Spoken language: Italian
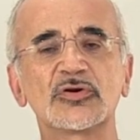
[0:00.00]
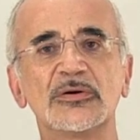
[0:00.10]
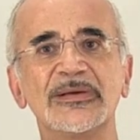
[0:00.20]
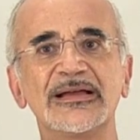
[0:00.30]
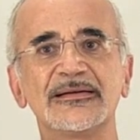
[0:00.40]

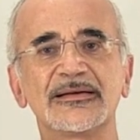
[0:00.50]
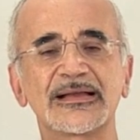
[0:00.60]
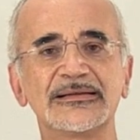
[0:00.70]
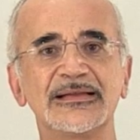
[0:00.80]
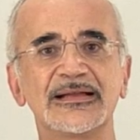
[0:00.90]
come
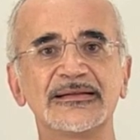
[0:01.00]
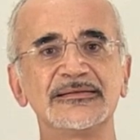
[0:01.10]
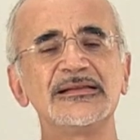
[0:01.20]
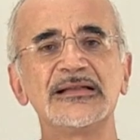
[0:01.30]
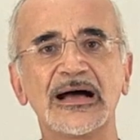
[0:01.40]
rendere
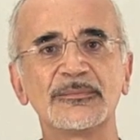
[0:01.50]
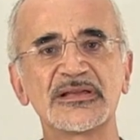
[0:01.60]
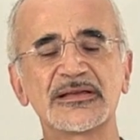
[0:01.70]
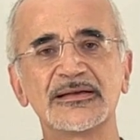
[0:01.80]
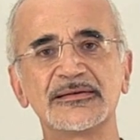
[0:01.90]

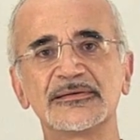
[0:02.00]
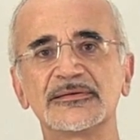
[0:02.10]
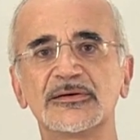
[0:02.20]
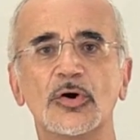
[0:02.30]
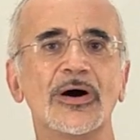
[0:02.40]
dinamiche
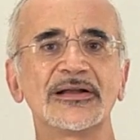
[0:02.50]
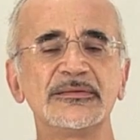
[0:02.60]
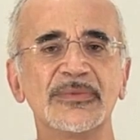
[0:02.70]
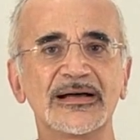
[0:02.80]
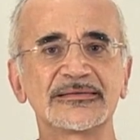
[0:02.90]
o
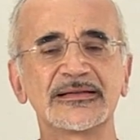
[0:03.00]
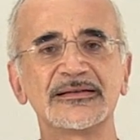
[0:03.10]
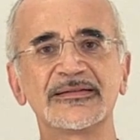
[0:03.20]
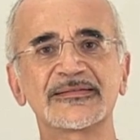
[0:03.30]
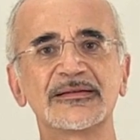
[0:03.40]
animate
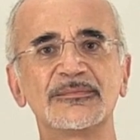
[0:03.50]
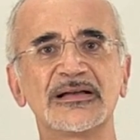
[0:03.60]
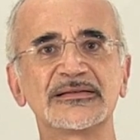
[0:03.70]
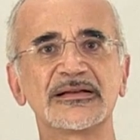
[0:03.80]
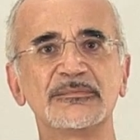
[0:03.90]
le
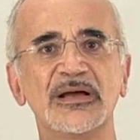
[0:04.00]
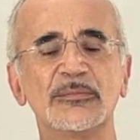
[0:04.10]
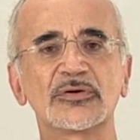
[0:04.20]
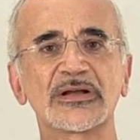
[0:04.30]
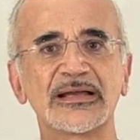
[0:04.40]
schermate che
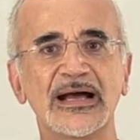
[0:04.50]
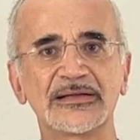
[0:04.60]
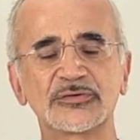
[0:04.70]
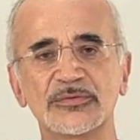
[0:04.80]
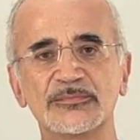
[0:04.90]
abbiamo creato